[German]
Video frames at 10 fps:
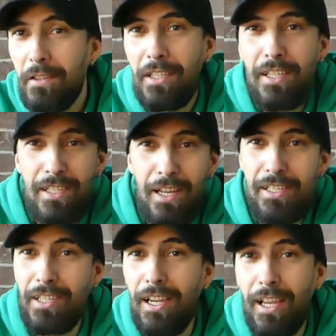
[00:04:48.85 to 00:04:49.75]
dies,
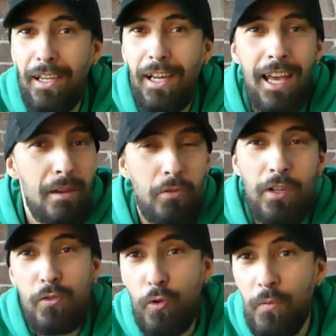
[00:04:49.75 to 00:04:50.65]
das, tralala, ey
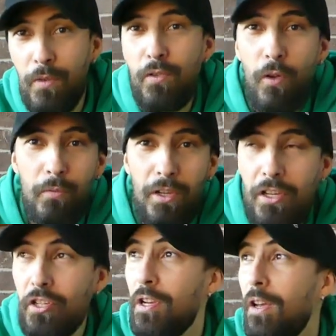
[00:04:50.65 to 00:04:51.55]
Bruder, sollen wir, sollen wir
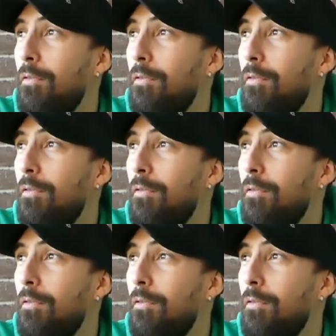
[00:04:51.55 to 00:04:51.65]
nicht.